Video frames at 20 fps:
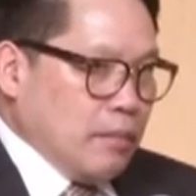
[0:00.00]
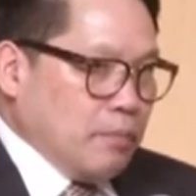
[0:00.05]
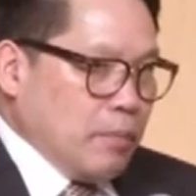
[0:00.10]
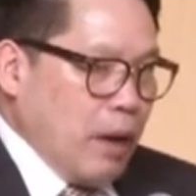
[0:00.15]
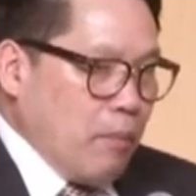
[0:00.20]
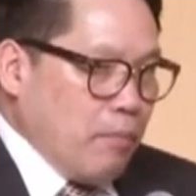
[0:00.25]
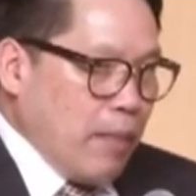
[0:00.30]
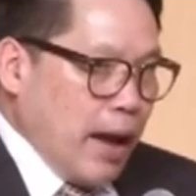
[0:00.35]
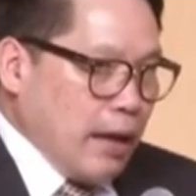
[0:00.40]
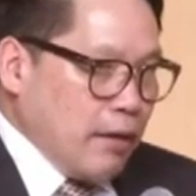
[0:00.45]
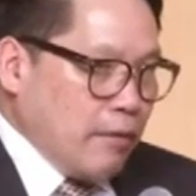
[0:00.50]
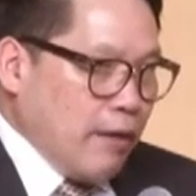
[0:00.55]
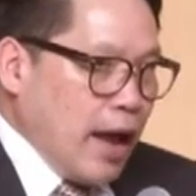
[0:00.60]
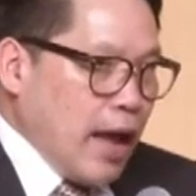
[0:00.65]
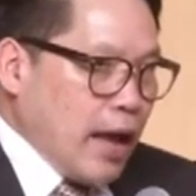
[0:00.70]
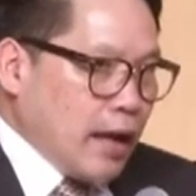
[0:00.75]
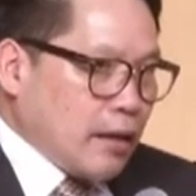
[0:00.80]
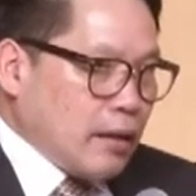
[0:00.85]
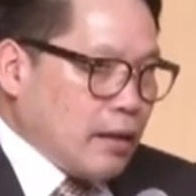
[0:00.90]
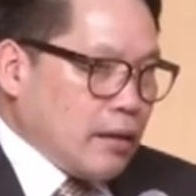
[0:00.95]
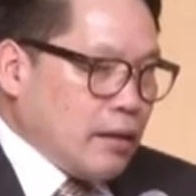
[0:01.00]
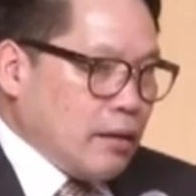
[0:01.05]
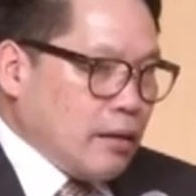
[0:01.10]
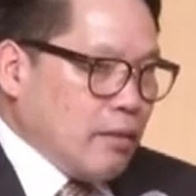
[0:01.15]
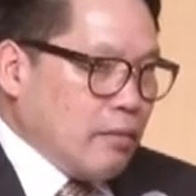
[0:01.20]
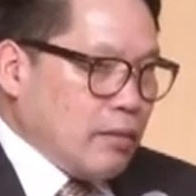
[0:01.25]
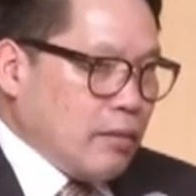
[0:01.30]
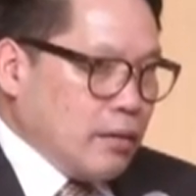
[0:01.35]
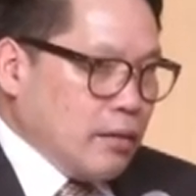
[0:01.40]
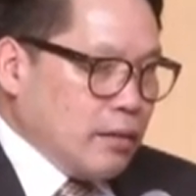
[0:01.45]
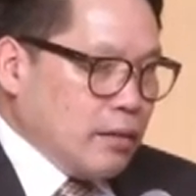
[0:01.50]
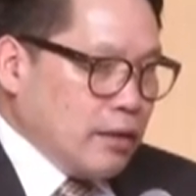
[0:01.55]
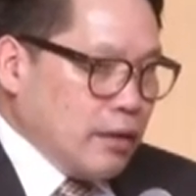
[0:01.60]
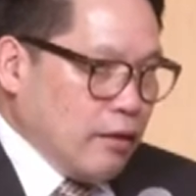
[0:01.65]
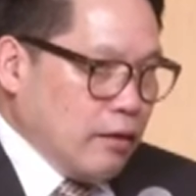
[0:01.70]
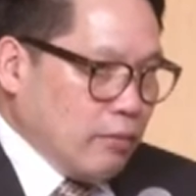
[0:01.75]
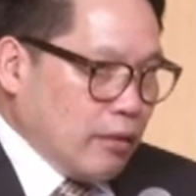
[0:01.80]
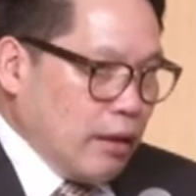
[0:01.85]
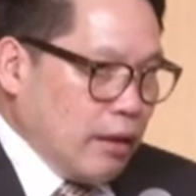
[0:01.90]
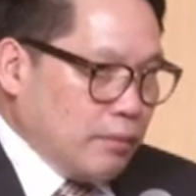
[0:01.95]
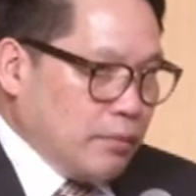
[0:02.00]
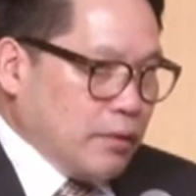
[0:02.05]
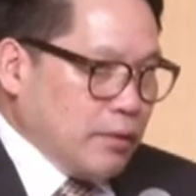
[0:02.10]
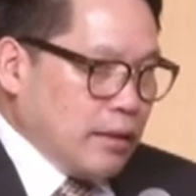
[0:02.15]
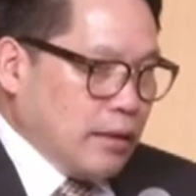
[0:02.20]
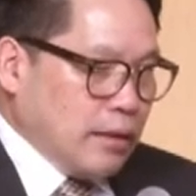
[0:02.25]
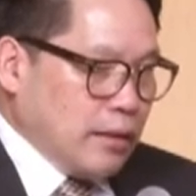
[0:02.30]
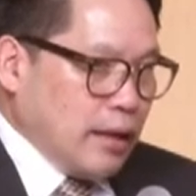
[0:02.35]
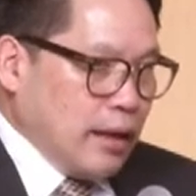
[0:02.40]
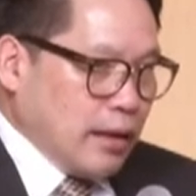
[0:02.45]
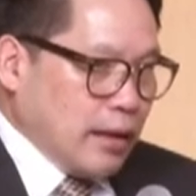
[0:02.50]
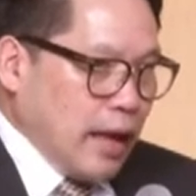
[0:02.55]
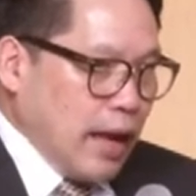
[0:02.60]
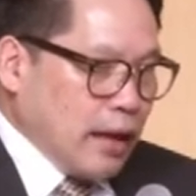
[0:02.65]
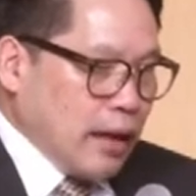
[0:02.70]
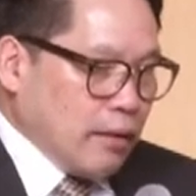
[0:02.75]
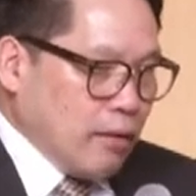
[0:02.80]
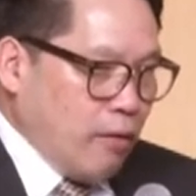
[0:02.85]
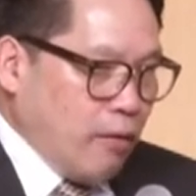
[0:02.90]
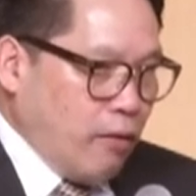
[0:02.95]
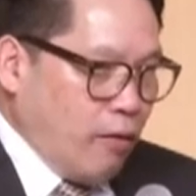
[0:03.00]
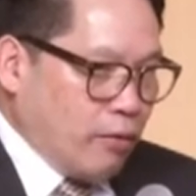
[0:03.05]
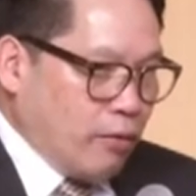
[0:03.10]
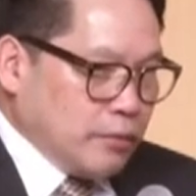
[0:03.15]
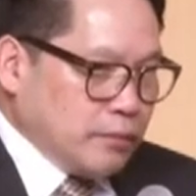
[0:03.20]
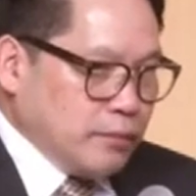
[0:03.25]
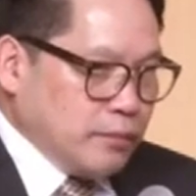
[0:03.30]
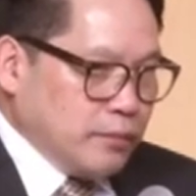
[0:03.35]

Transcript: เป้าหมายแรกก็คือเกี่ยวกับทางด้านของ